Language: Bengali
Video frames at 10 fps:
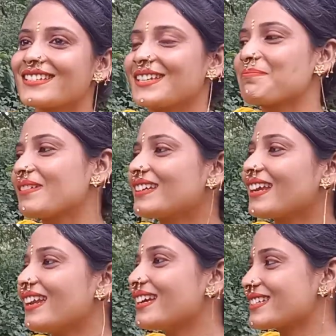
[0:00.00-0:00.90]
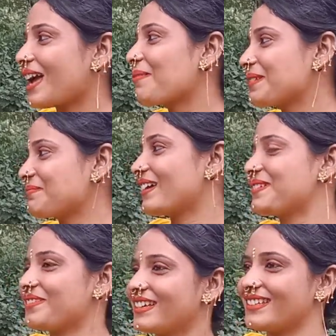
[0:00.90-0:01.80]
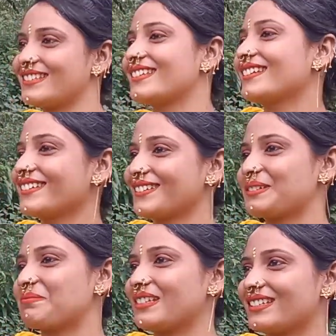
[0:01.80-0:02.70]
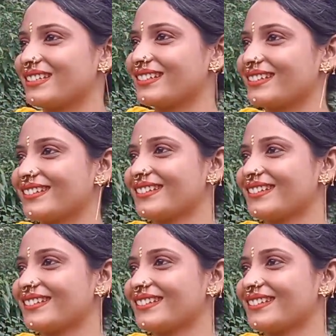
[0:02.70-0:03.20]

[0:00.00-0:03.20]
সে পিটাইলে স্বামীর মায়ের কি কি